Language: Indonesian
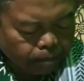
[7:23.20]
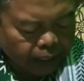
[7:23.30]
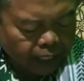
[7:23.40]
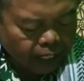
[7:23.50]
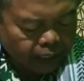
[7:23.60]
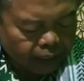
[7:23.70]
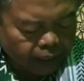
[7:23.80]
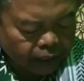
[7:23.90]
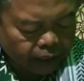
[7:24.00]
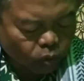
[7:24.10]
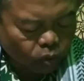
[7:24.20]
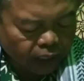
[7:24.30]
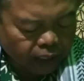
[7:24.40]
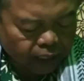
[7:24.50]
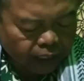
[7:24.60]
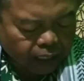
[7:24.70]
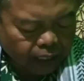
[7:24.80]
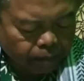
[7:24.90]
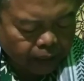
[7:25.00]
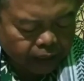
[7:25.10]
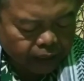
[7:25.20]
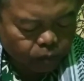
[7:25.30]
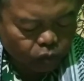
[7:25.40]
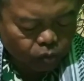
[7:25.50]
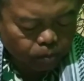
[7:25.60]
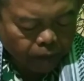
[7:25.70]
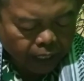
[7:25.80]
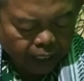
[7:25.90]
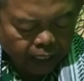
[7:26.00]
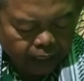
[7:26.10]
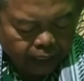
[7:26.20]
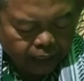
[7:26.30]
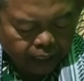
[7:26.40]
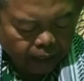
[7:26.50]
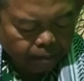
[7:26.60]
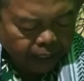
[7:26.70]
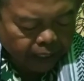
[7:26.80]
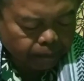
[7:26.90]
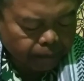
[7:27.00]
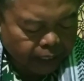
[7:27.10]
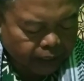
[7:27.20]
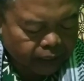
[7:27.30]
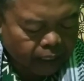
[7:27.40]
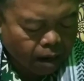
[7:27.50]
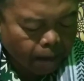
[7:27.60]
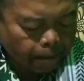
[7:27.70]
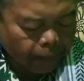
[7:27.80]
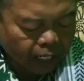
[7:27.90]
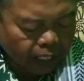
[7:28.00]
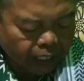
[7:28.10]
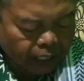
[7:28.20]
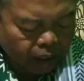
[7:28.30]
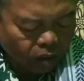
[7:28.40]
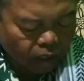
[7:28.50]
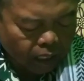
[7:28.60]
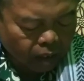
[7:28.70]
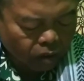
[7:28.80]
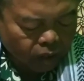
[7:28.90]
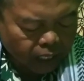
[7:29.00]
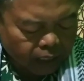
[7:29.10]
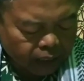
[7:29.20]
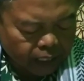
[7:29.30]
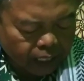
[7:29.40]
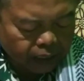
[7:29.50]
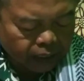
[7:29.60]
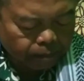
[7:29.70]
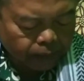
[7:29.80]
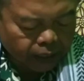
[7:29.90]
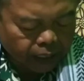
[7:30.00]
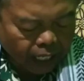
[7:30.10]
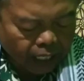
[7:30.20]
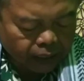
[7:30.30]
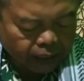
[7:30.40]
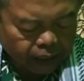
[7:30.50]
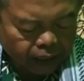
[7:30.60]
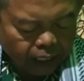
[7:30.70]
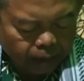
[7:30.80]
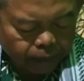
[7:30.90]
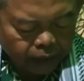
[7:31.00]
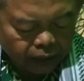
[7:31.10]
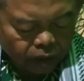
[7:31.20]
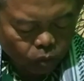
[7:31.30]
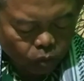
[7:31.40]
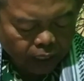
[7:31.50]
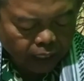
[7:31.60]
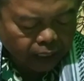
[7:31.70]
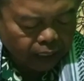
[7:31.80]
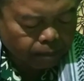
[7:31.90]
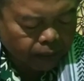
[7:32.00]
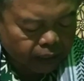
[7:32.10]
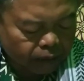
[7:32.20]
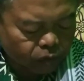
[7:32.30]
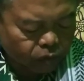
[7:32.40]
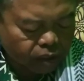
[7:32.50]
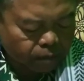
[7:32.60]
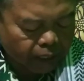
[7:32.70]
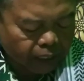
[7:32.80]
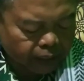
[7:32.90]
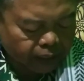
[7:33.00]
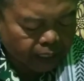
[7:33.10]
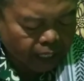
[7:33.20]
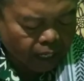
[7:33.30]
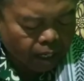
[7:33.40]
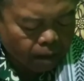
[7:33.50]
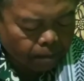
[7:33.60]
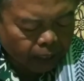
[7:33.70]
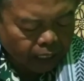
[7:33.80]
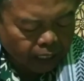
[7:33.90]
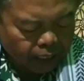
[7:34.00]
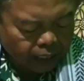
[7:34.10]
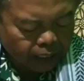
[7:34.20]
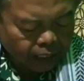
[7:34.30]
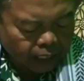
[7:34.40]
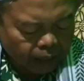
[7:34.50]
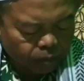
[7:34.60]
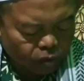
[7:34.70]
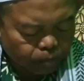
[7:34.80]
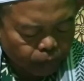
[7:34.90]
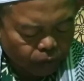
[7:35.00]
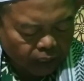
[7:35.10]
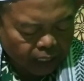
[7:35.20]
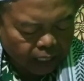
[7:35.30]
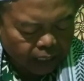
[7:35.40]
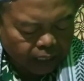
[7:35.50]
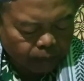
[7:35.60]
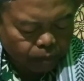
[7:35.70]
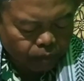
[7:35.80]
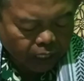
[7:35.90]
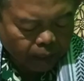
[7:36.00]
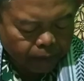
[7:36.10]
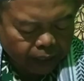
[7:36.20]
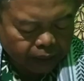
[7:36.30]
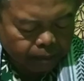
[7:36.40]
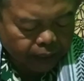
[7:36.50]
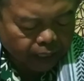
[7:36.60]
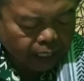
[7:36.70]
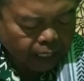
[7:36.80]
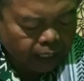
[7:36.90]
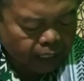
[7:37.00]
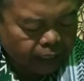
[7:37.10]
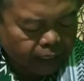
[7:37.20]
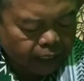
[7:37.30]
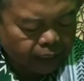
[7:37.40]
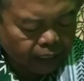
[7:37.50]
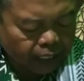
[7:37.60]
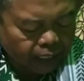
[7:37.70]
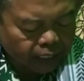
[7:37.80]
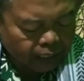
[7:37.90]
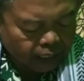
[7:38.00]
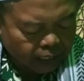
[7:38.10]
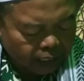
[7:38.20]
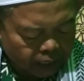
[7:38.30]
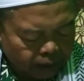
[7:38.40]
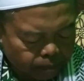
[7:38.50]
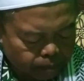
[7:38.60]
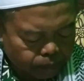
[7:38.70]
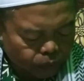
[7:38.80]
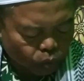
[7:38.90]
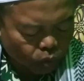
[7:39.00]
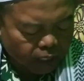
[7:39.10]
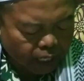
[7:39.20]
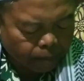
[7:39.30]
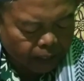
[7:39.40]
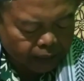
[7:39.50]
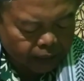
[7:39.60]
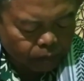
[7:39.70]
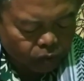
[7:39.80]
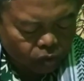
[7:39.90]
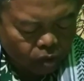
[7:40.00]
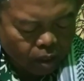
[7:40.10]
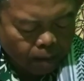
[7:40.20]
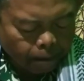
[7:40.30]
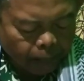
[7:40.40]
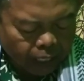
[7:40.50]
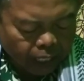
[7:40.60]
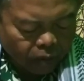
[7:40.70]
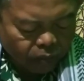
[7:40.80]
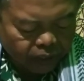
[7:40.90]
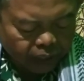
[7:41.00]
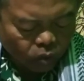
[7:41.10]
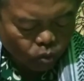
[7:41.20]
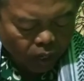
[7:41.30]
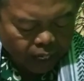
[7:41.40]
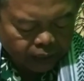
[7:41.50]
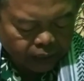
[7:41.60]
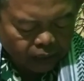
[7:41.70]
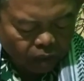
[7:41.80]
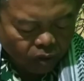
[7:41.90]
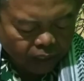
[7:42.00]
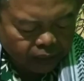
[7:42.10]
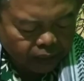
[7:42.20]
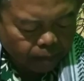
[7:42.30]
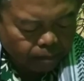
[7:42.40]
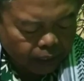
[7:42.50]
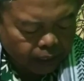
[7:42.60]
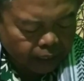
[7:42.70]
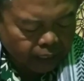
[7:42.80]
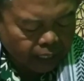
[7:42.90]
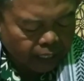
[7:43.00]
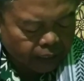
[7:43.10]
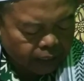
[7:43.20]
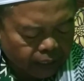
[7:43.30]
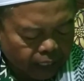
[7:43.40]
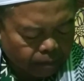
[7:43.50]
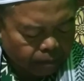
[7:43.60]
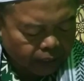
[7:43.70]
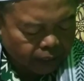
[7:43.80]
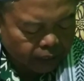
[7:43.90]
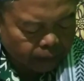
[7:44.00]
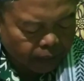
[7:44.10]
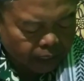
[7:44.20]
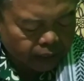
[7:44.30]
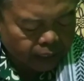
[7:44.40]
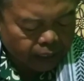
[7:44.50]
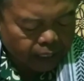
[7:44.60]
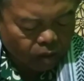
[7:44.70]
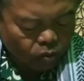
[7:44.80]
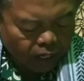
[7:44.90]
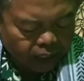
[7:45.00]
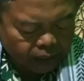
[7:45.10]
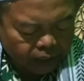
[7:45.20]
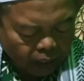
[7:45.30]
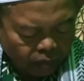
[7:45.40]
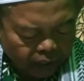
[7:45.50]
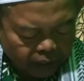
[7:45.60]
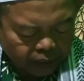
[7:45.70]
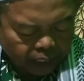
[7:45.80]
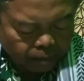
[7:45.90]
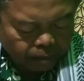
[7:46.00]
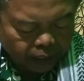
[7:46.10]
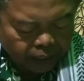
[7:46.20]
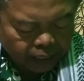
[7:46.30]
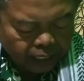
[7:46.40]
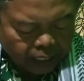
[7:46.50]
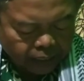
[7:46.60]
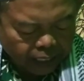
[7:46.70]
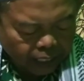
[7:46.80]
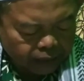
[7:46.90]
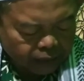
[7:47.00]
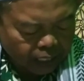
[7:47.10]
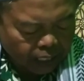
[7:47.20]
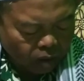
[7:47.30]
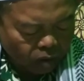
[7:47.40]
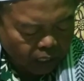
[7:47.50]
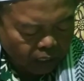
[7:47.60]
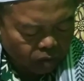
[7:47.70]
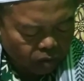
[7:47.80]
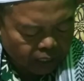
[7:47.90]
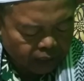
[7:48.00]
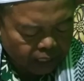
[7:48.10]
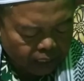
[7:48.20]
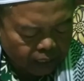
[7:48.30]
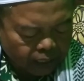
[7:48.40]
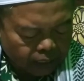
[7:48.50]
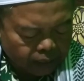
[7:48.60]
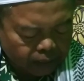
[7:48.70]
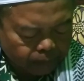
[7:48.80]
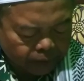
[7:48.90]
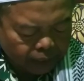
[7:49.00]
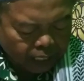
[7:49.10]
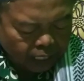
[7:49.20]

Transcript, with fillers: Pada hari ini kuhalalkan bagimu makanan yang baik-baik. Makanan orang-orang yang diberi Alkitab itu halal bagimu. Sebaliknya, makanan kamu pun halal pula bagi mereka. Dan dihalalkan juga bagimu mengawini wanita-wanita merdeka yang beriman dan wanita-wanita merdeka di antara orang-orang yang diberi